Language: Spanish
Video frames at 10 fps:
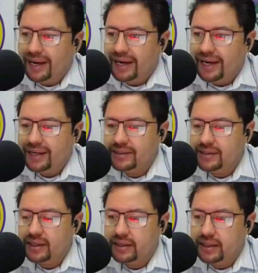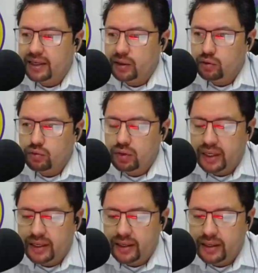balance, tienen un
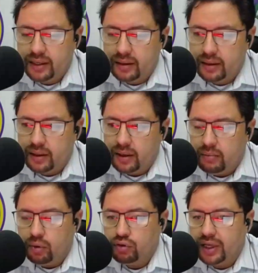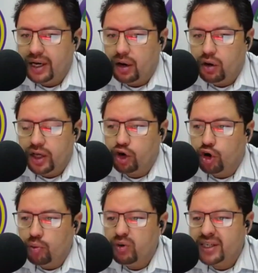eh, ponderado de
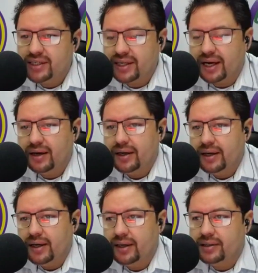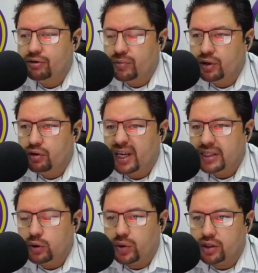cómo está en este momento la
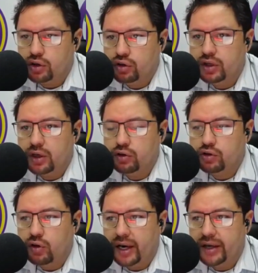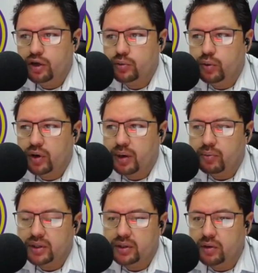situación de los colegios, porque
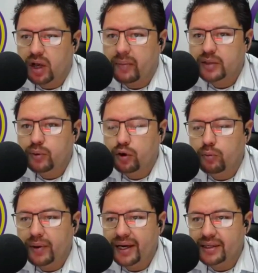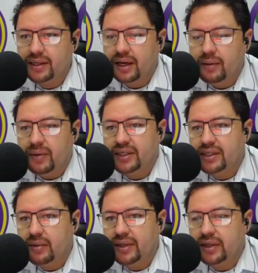pues lo que más preocupa es
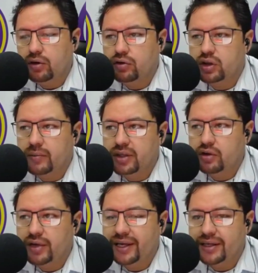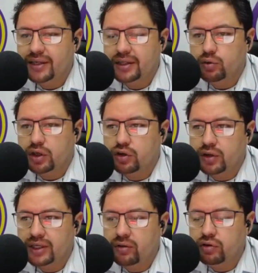precisamente lo que usted menciona de esas
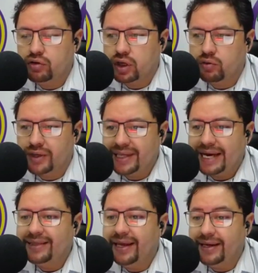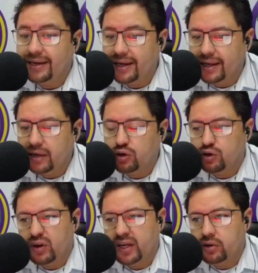situaciones de bioseguridad, de higiene en los
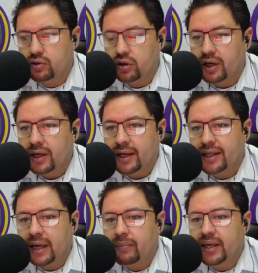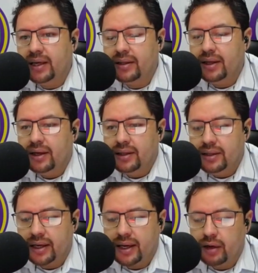colegios y también
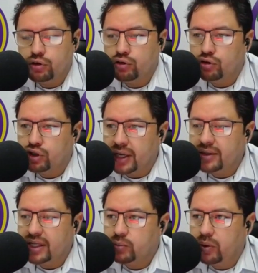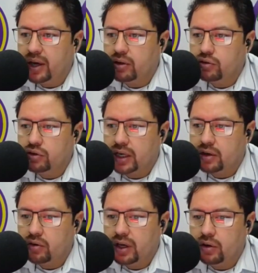de que los docentes puedan
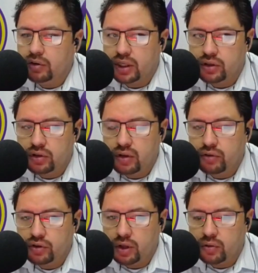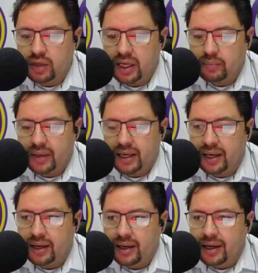contar con la dotación de bioseguridad
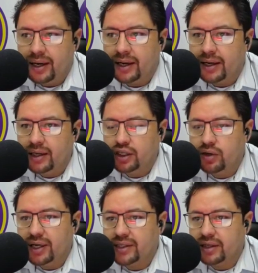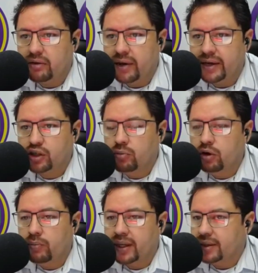para el reinicio de las actividades como
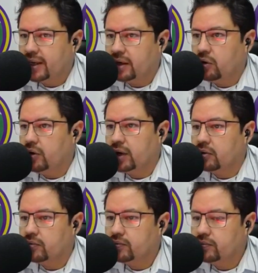lo plantea el gobierno.